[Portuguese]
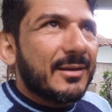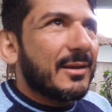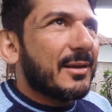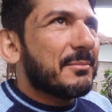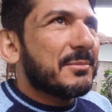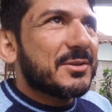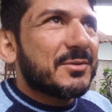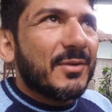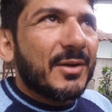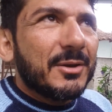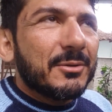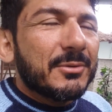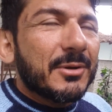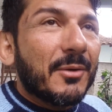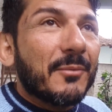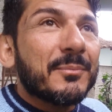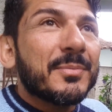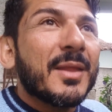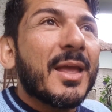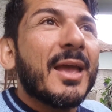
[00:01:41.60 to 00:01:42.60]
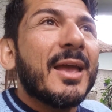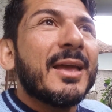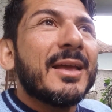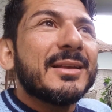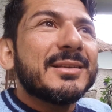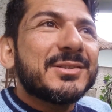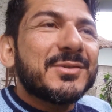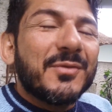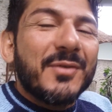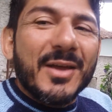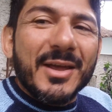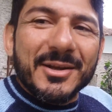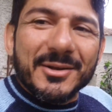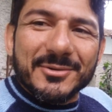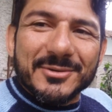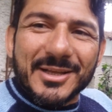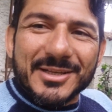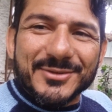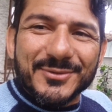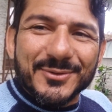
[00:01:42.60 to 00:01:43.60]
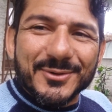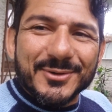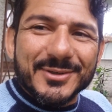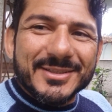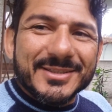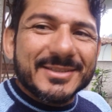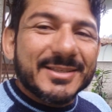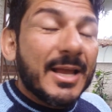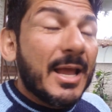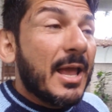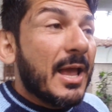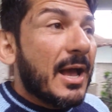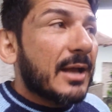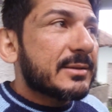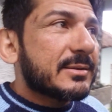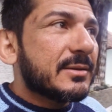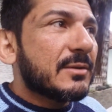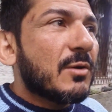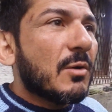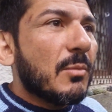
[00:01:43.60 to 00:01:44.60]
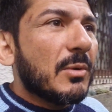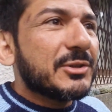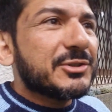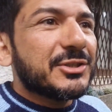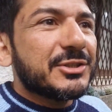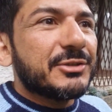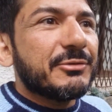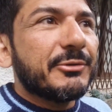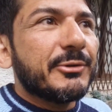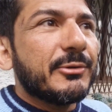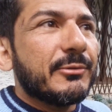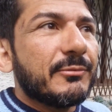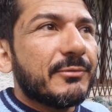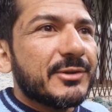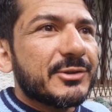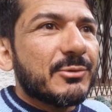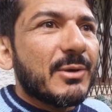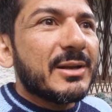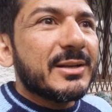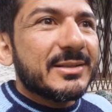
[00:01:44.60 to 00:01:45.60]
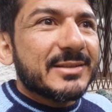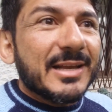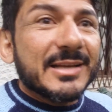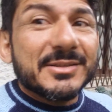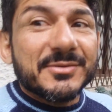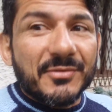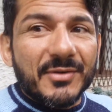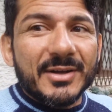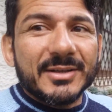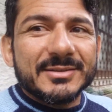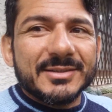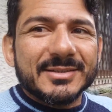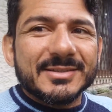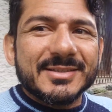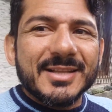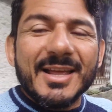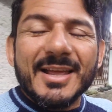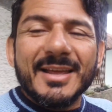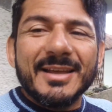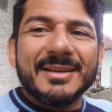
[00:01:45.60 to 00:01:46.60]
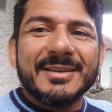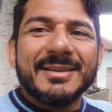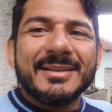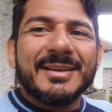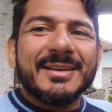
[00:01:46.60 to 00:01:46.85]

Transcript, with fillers: hemisférico não, esférico das flores. Assim como a gente visualiza as vandas, né?